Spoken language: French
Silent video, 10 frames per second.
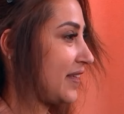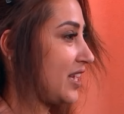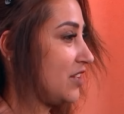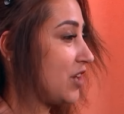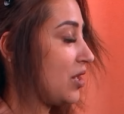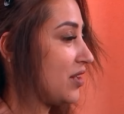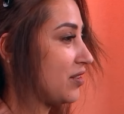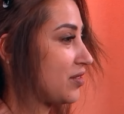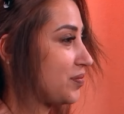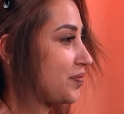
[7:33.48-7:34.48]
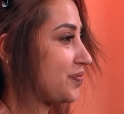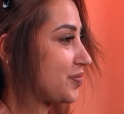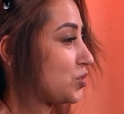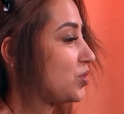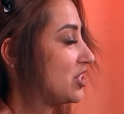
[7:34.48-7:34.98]
Et tu l'as vraiment ressenti
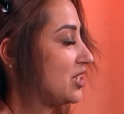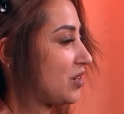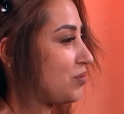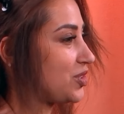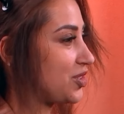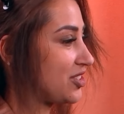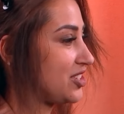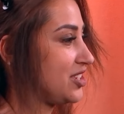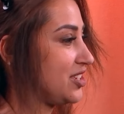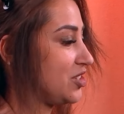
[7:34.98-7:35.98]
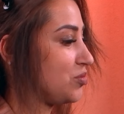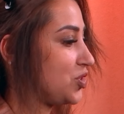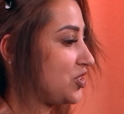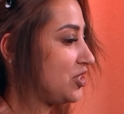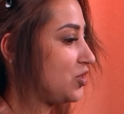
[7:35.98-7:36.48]
Oui, je l'ai vraiment senti et je me
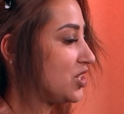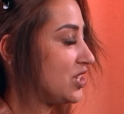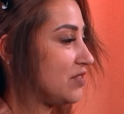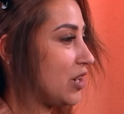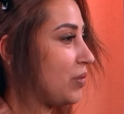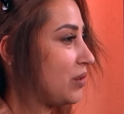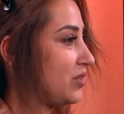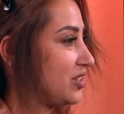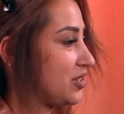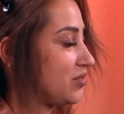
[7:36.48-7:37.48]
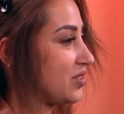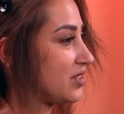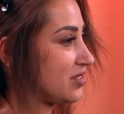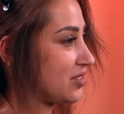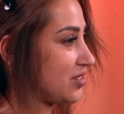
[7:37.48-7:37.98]
suis dit, Dieu, il va pas me laisser en
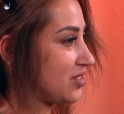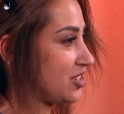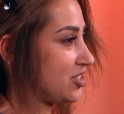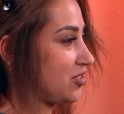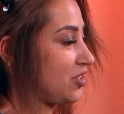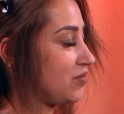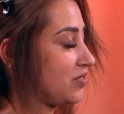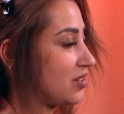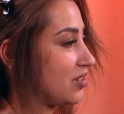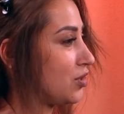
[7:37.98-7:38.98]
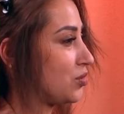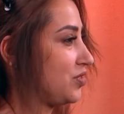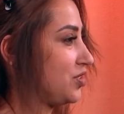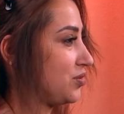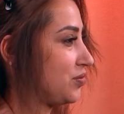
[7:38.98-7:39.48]
fait. Hmm. J'en avais euh, la
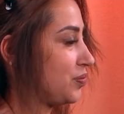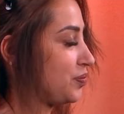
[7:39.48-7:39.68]
conviction.